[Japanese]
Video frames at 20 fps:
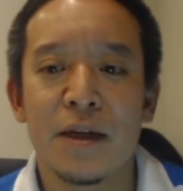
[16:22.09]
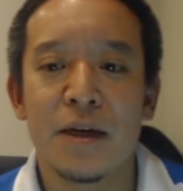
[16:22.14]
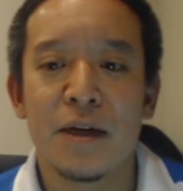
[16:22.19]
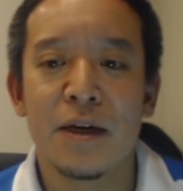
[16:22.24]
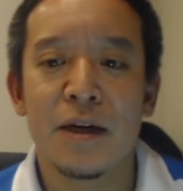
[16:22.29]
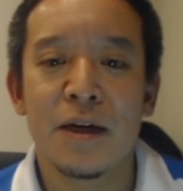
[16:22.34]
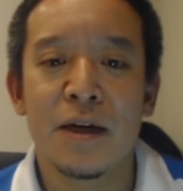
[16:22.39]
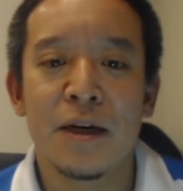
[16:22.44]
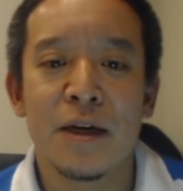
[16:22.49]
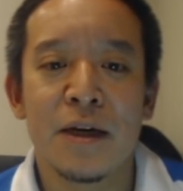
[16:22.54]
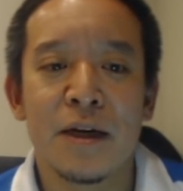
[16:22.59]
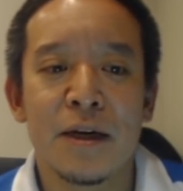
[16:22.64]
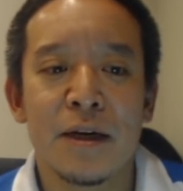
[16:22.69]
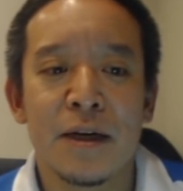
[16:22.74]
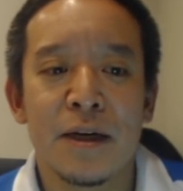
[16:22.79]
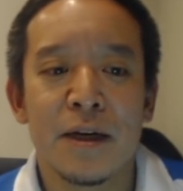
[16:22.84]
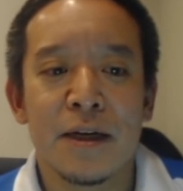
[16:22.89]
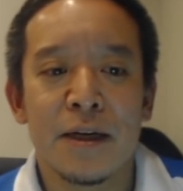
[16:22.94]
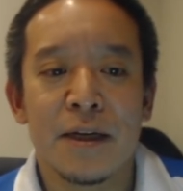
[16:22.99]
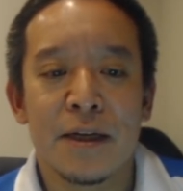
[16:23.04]

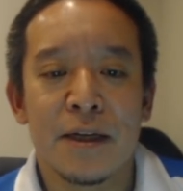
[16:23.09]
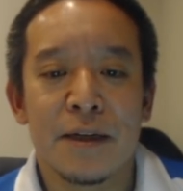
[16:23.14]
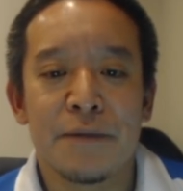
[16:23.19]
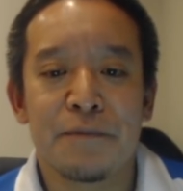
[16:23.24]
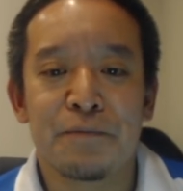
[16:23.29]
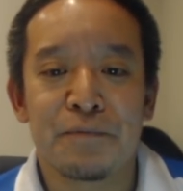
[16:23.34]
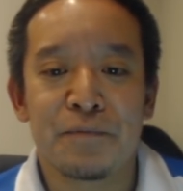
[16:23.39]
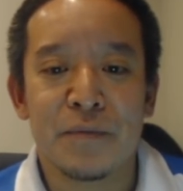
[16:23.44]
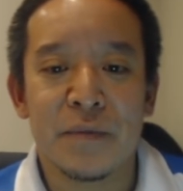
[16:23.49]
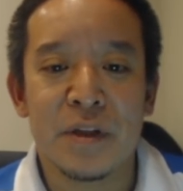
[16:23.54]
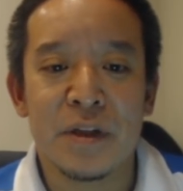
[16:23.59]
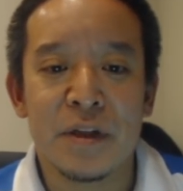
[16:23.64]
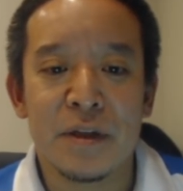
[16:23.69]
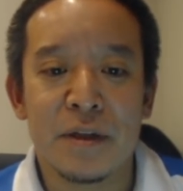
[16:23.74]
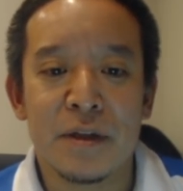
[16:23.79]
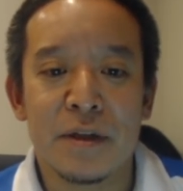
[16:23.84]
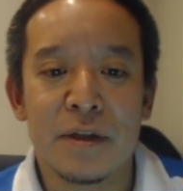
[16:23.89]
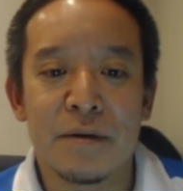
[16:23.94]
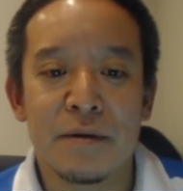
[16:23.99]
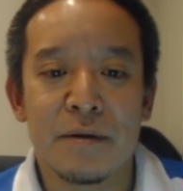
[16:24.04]

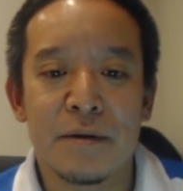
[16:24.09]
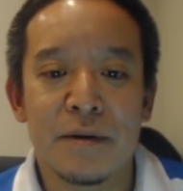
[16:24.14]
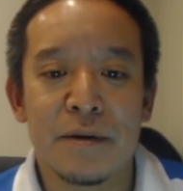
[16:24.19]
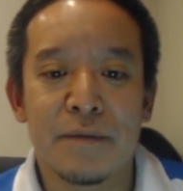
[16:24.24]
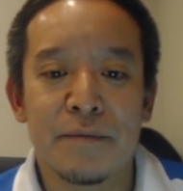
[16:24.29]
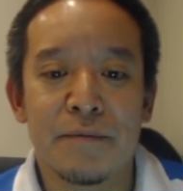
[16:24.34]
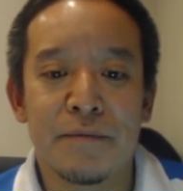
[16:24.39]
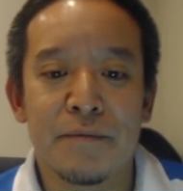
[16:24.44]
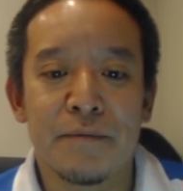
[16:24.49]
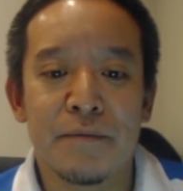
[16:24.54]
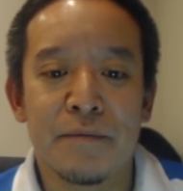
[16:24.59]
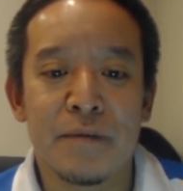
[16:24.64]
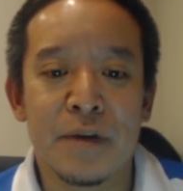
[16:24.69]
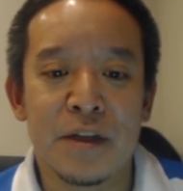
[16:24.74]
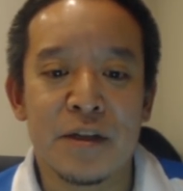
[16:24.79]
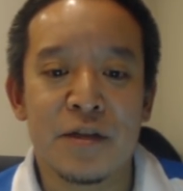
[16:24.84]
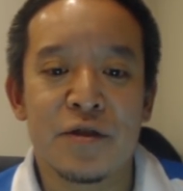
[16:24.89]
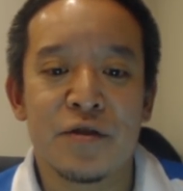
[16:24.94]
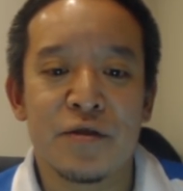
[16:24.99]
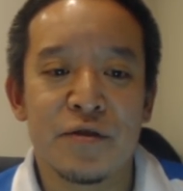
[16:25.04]
えー、
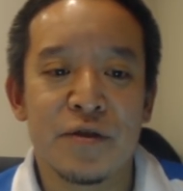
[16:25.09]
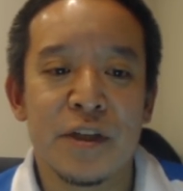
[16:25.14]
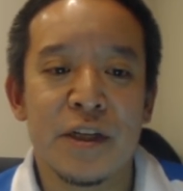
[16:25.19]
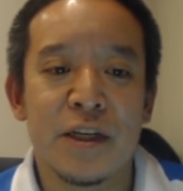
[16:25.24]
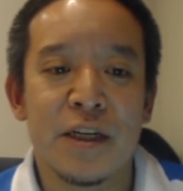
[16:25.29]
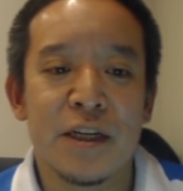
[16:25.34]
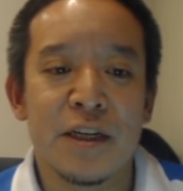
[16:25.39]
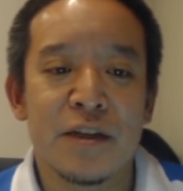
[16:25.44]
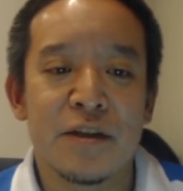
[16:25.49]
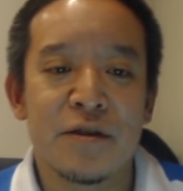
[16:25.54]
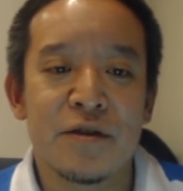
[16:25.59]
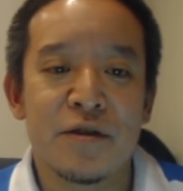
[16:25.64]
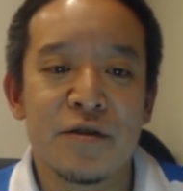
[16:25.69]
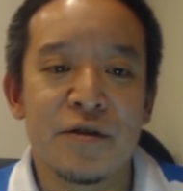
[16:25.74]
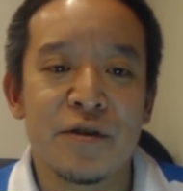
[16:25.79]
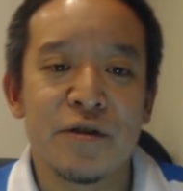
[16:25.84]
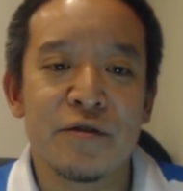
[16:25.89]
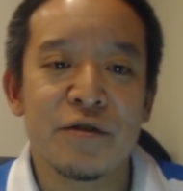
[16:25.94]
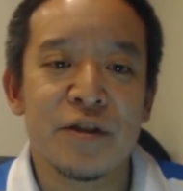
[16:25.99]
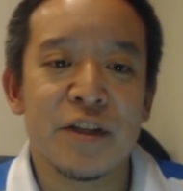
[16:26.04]
まあ、注意
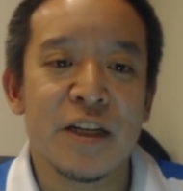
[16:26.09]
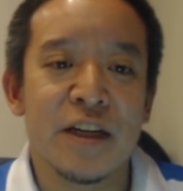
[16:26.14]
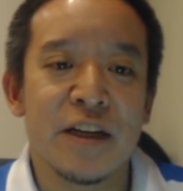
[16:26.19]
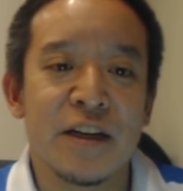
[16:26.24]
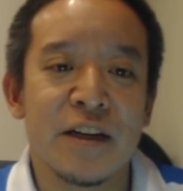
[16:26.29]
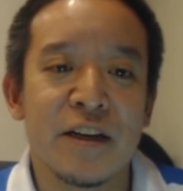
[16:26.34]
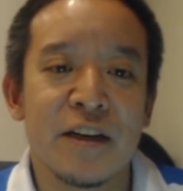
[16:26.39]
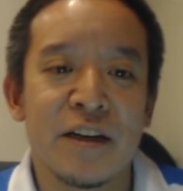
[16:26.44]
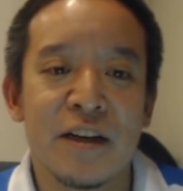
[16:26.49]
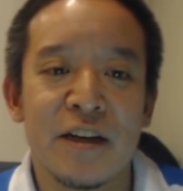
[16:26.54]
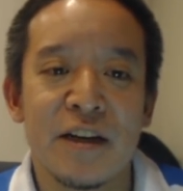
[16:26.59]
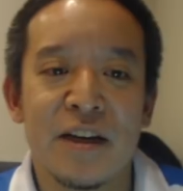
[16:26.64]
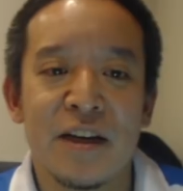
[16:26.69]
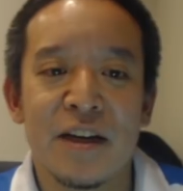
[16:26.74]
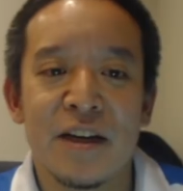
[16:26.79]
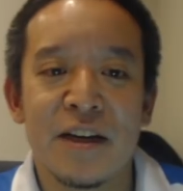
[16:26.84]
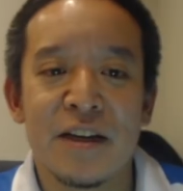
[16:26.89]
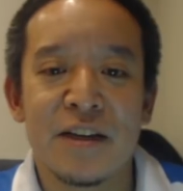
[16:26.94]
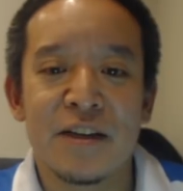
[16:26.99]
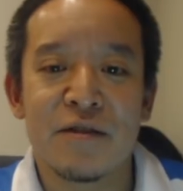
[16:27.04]
注意をしてね、
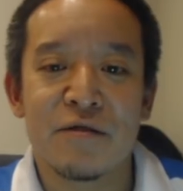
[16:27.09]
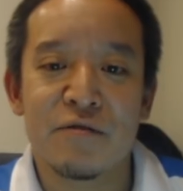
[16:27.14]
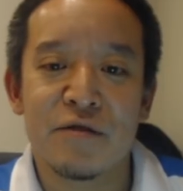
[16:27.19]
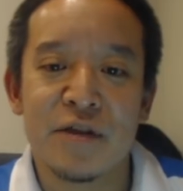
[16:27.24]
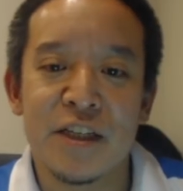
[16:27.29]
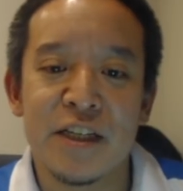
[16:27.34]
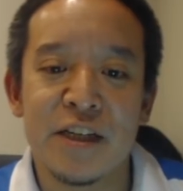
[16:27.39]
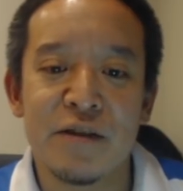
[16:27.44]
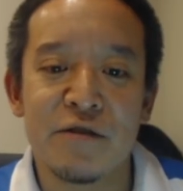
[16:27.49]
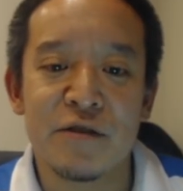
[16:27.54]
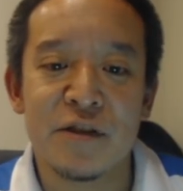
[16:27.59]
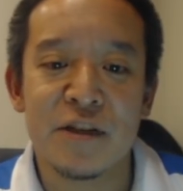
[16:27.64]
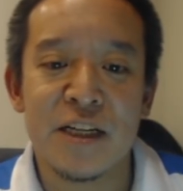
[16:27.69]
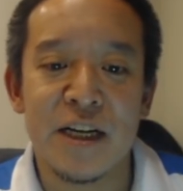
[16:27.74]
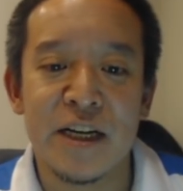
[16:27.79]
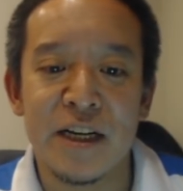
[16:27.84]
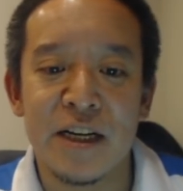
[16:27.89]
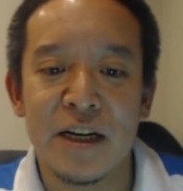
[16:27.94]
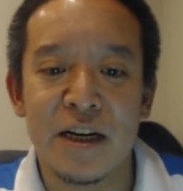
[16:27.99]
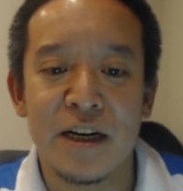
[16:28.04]
えー、少し気を
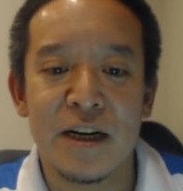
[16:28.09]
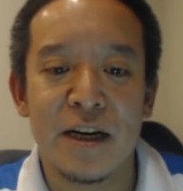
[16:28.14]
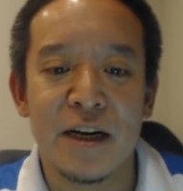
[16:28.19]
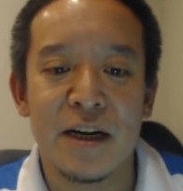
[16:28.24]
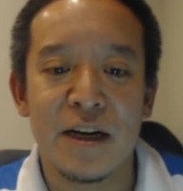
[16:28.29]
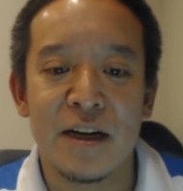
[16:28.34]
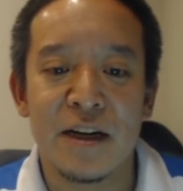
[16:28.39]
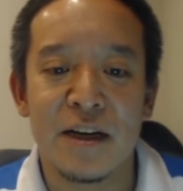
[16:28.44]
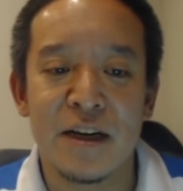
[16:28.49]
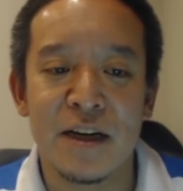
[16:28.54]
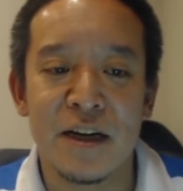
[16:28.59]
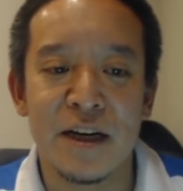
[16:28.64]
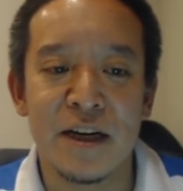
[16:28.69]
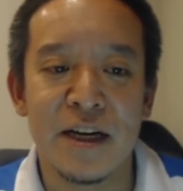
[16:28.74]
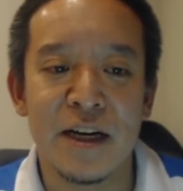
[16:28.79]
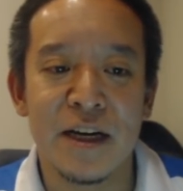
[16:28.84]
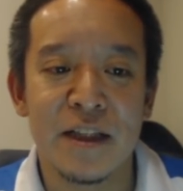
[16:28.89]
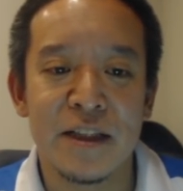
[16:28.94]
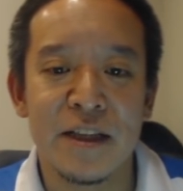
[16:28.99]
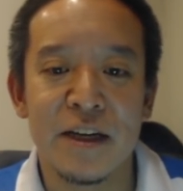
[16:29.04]
使いながら
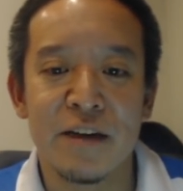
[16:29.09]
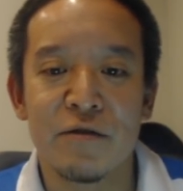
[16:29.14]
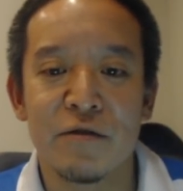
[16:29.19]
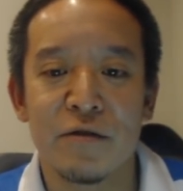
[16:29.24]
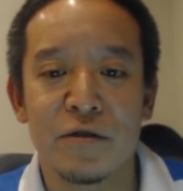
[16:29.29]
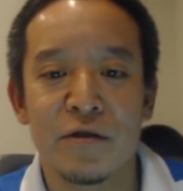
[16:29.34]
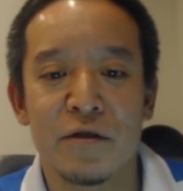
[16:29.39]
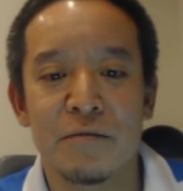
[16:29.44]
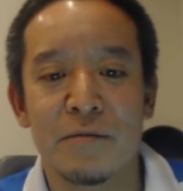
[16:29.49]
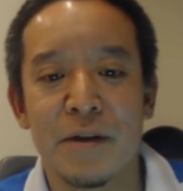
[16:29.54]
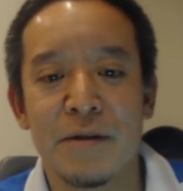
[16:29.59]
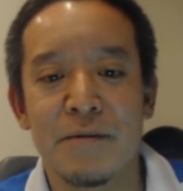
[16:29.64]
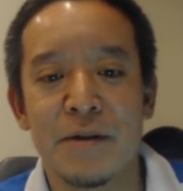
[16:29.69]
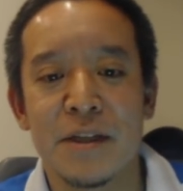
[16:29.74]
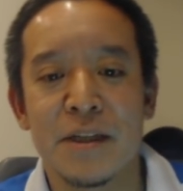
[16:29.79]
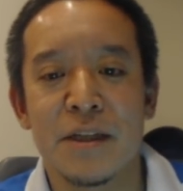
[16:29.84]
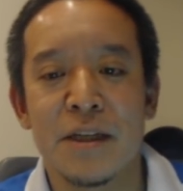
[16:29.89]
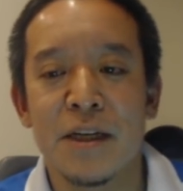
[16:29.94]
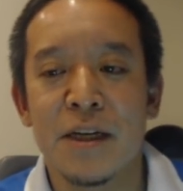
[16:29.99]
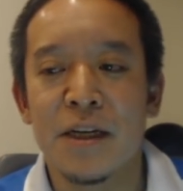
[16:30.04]
やっていこうと思い
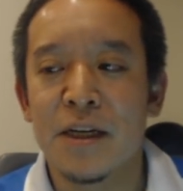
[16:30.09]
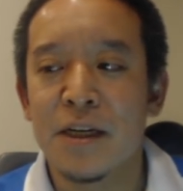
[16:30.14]
ます。